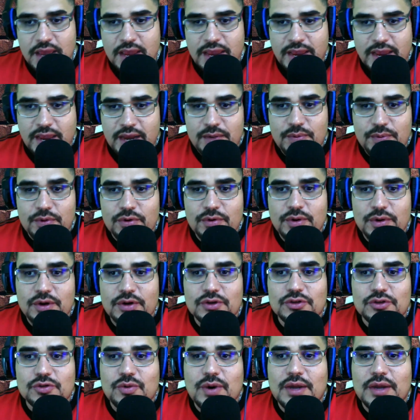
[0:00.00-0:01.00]
Él fue uno de
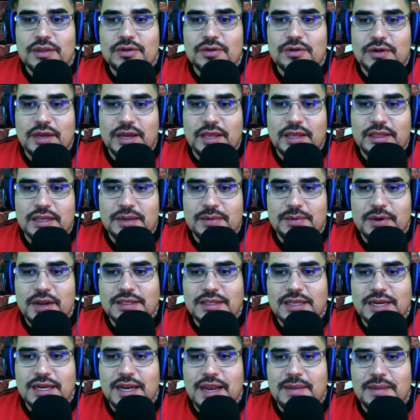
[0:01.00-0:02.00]
los cuatro que se atrevió a
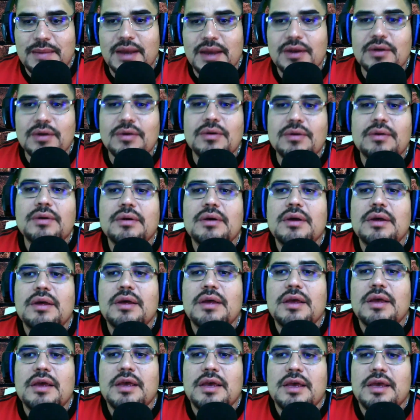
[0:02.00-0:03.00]
alzar la mano
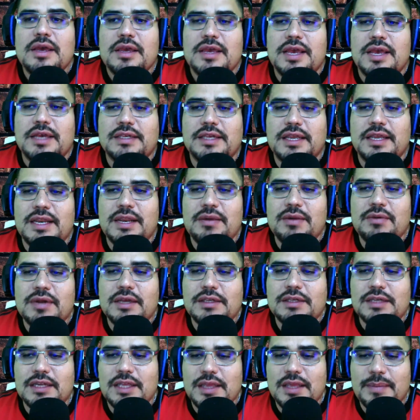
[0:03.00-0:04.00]
y hacerle una
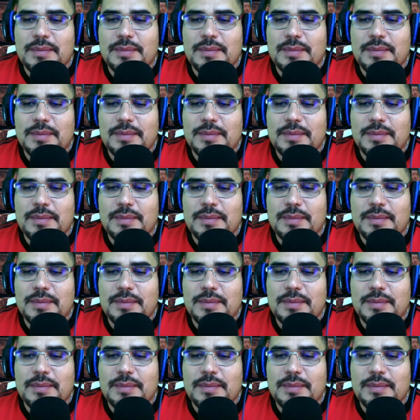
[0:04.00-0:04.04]
serie de